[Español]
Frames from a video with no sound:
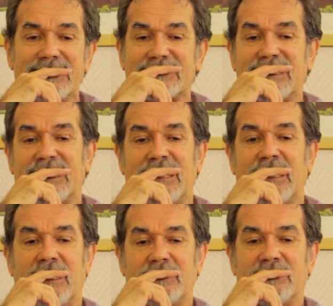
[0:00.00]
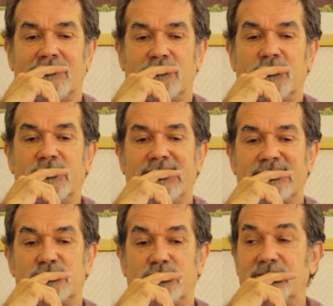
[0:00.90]
está, digamos,
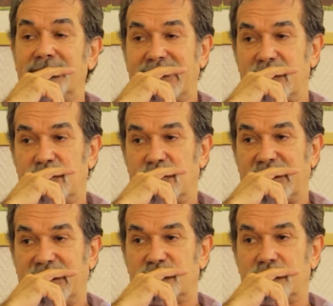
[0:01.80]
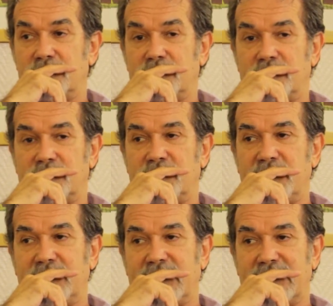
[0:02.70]
Nacho Di Marco, que es un,
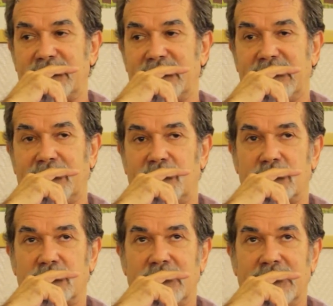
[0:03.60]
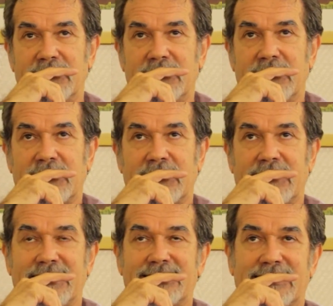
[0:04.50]
pibe que, digamos,
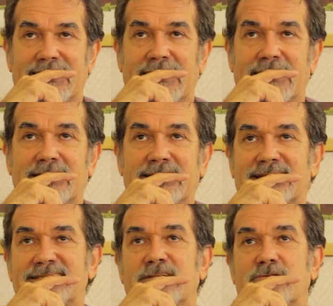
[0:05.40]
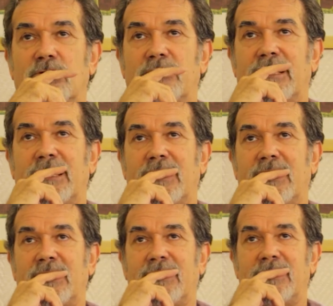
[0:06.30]
que está, está haciendo
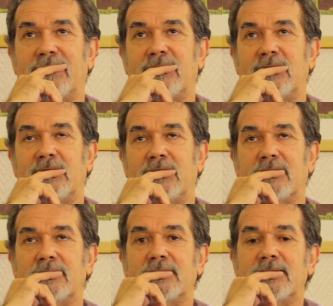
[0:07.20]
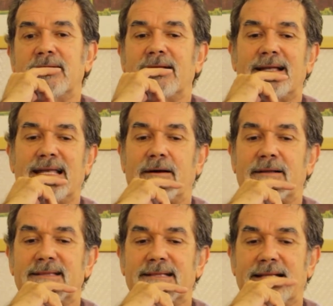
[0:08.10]
ahora eh,
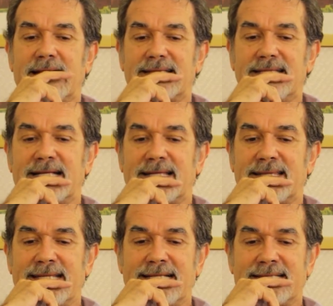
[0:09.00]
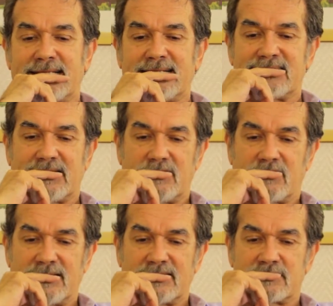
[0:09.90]
la, tira del 13,
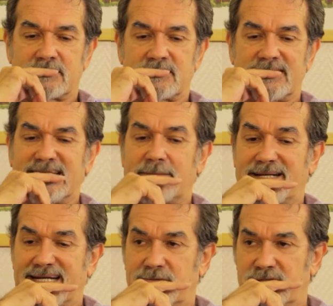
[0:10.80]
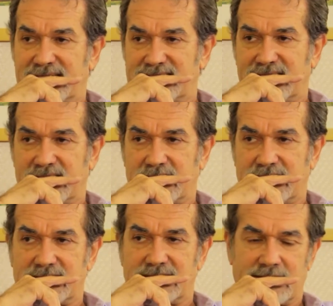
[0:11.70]
creo que es. 100 días para enamorarse.
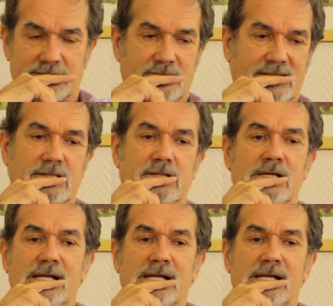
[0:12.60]
Sí. ¿Es esa? Bueno.